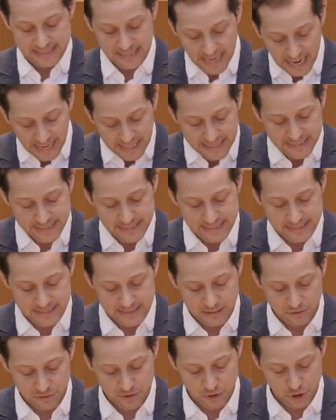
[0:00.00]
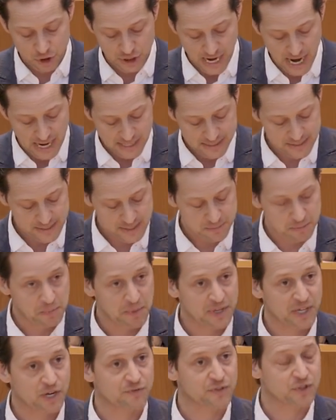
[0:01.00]
Die Leitlinien unseres Staates,
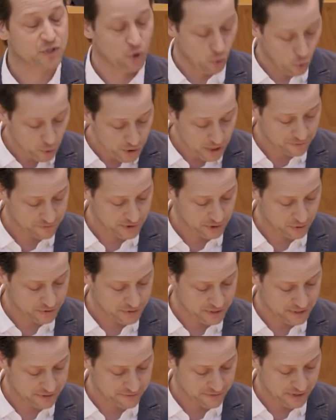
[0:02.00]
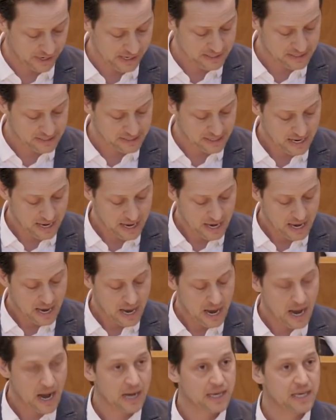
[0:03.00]
mit Blick auf das Coronavirus jedenfalls,
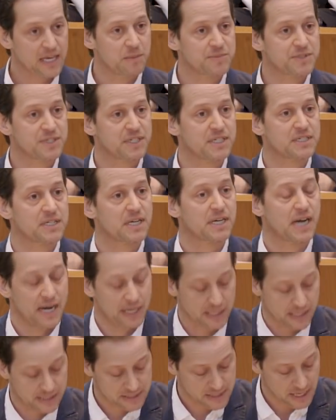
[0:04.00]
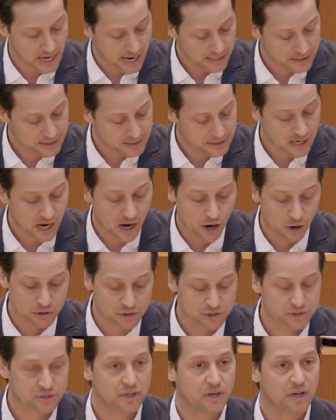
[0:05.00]
ergeben sich seit einiger Zeit
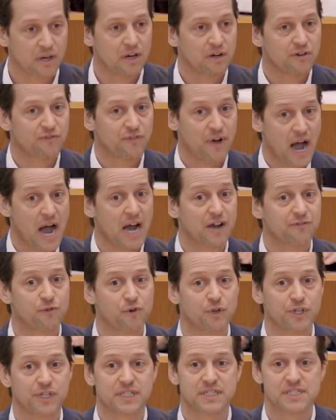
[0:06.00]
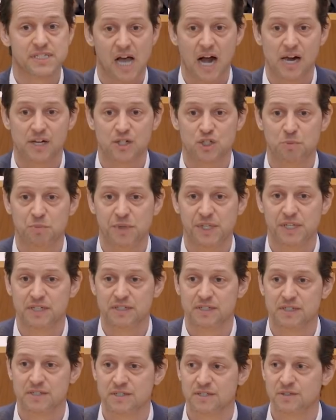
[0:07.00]
aus fragwürdigen
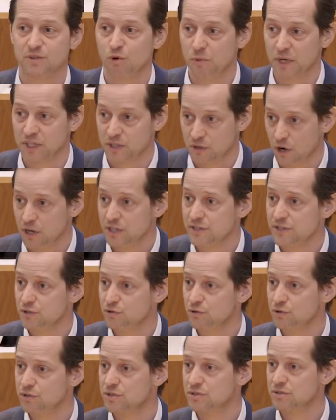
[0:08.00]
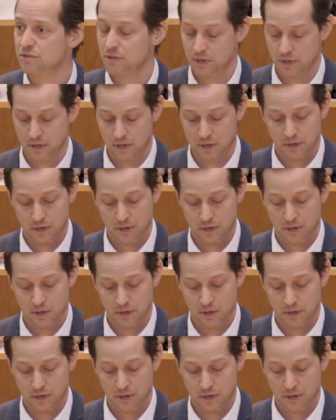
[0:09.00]
Zahlenspielen des Robert-Koch-Instituts,